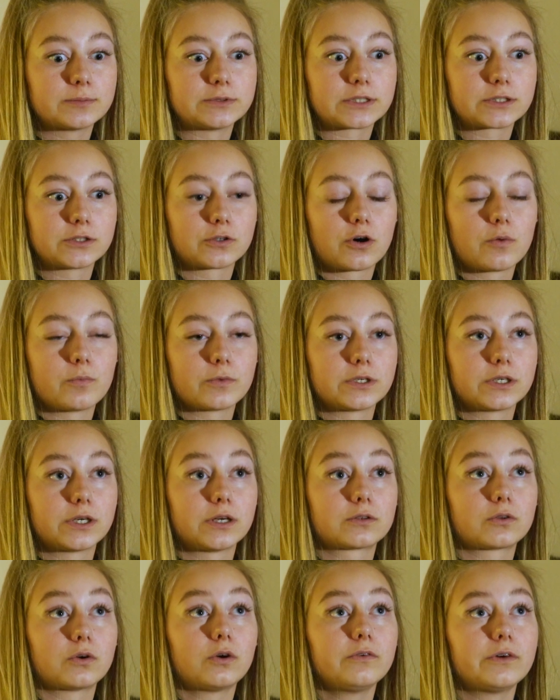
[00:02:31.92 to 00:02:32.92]
была к такому не
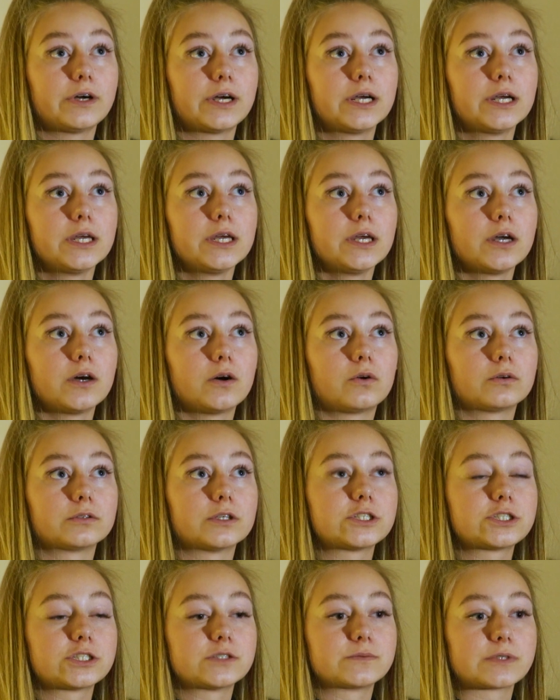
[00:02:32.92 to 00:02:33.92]
готова. Он
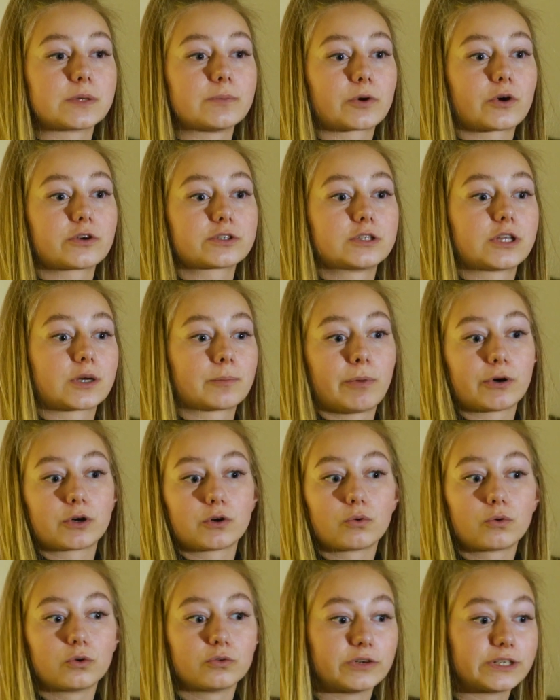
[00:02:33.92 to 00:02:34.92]
начал меня просто так по
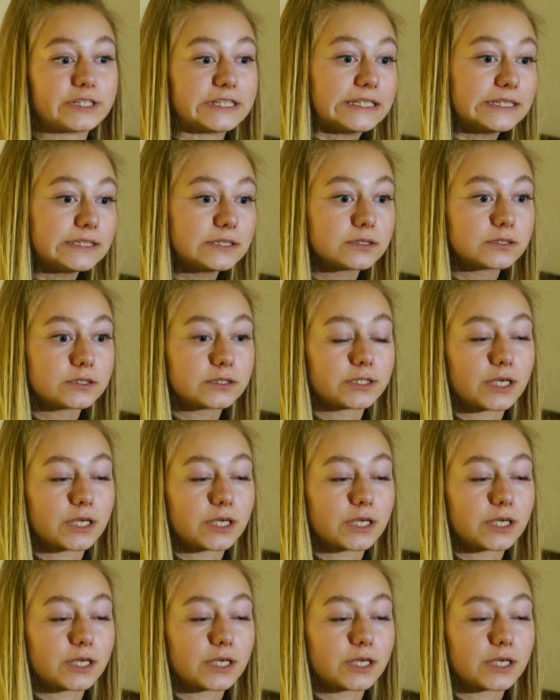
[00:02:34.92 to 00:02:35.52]
кругу водить.